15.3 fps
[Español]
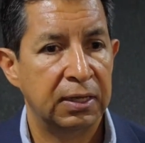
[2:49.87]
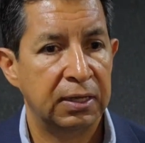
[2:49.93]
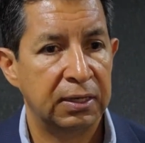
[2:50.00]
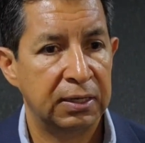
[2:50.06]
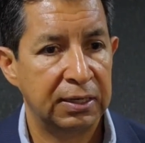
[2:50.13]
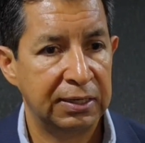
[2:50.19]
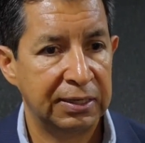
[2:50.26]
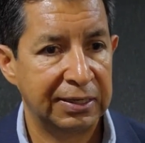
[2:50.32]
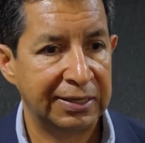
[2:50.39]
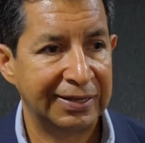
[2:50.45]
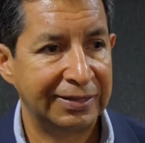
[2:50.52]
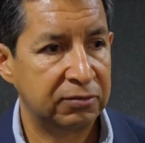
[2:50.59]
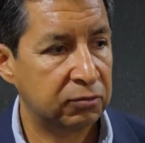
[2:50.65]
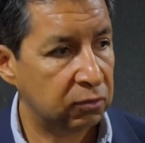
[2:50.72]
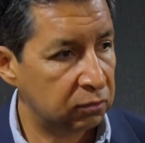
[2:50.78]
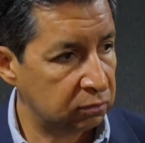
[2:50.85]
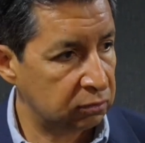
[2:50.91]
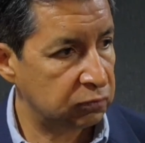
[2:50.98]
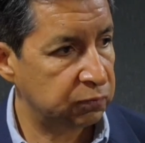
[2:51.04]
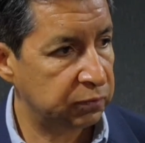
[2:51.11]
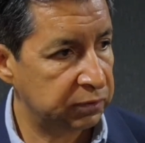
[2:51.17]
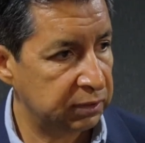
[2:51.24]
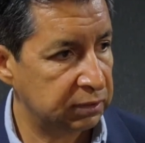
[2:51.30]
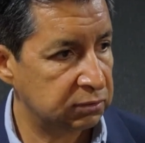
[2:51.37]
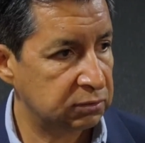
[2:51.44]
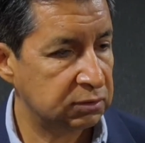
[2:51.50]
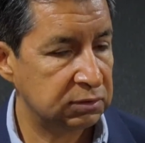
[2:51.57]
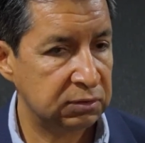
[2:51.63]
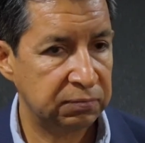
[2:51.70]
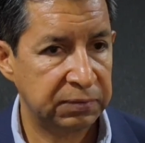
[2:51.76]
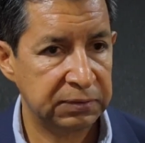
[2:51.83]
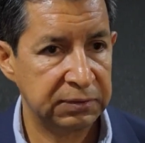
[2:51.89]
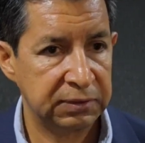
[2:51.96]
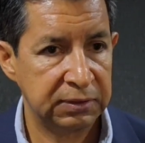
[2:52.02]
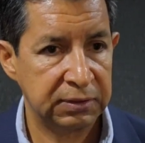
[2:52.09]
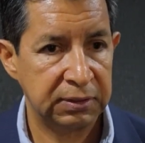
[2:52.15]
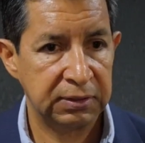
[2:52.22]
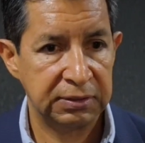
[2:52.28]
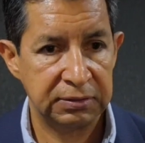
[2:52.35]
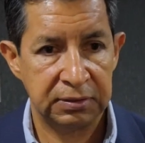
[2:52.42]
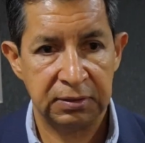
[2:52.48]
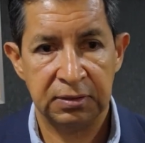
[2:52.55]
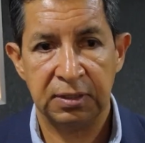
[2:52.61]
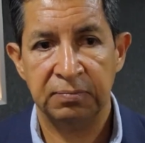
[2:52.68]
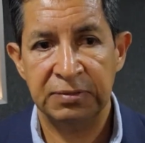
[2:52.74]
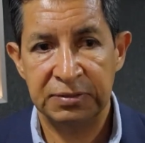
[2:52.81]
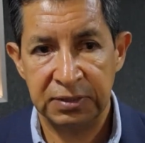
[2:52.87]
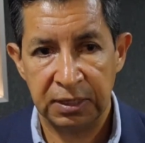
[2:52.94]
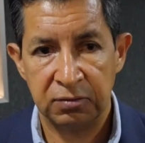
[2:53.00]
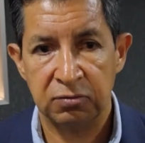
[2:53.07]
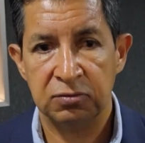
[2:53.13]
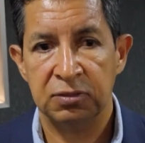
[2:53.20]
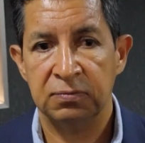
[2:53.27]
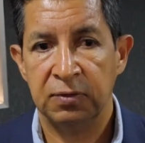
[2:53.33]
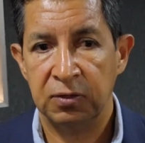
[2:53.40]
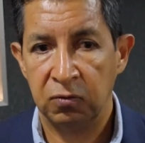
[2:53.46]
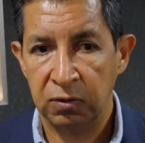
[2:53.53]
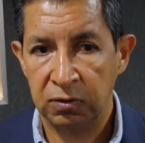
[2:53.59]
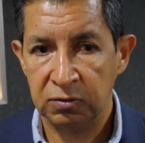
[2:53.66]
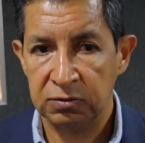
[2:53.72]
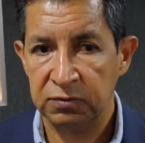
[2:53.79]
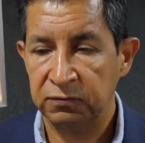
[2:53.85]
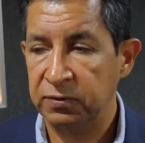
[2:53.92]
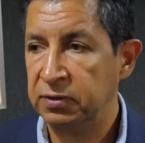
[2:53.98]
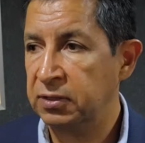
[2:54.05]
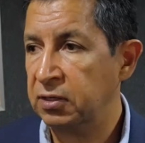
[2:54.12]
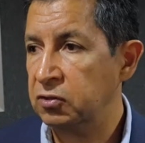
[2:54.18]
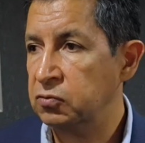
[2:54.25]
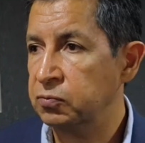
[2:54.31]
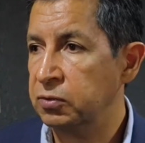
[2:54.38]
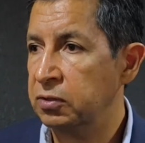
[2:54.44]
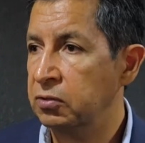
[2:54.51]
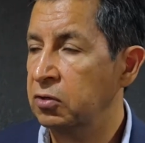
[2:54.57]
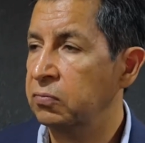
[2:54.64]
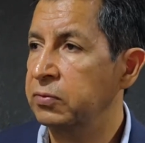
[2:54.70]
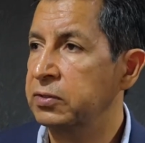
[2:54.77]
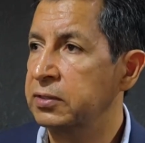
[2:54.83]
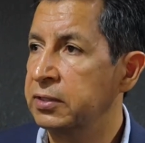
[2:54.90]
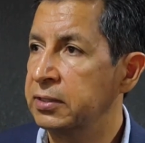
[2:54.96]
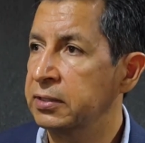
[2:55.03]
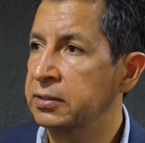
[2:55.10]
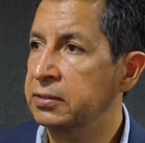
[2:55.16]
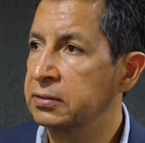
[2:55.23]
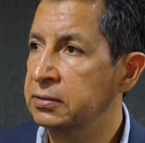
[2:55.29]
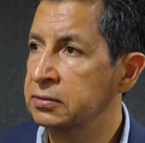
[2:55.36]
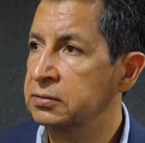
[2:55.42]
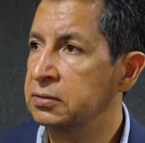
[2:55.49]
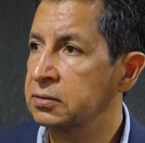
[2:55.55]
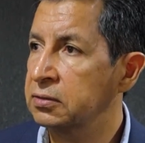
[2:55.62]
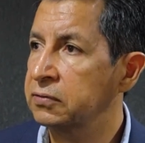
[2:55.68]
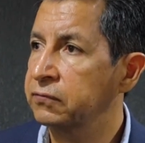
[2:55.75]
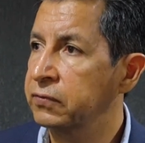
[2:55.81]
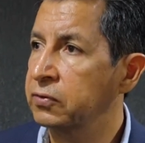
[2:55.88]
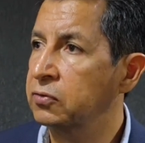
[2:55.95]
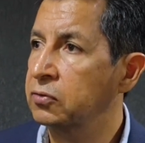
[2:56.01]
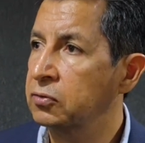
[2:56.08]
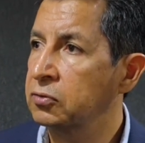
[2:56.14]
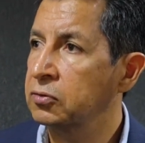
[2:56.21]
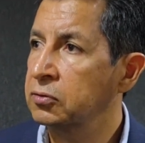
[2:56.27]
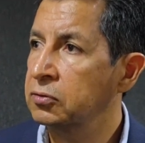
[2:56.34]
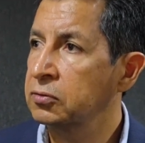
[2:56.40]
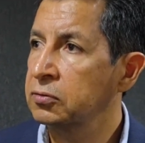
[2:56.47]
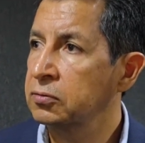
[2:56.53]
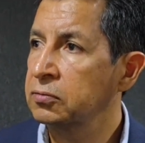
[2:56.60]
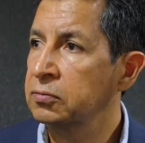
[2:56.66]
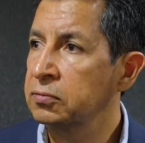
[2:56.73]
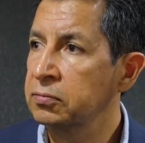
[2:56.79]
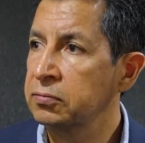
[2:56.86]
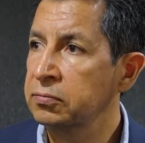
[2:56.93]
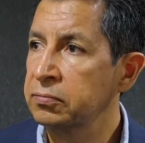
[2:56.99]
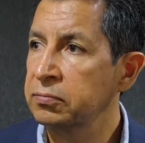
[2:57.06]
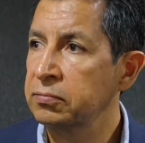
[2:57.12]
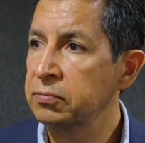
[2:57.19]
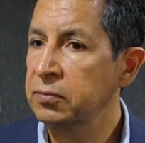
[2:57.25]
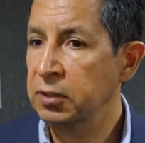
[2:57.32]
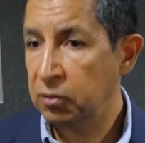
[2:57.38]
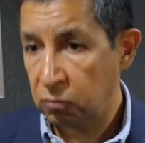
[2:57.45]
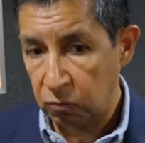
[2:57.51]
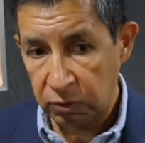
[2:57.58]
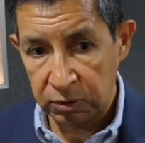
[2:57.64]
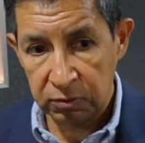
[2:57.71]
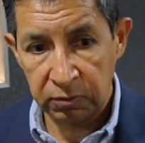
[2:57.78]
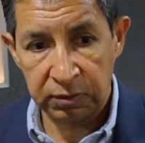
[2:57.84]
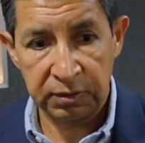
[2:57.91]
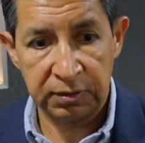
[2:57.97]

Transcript: en el que todos los proyectos que se presenten estén tamizados, evaluados y filtrados por el comité científico. Incluido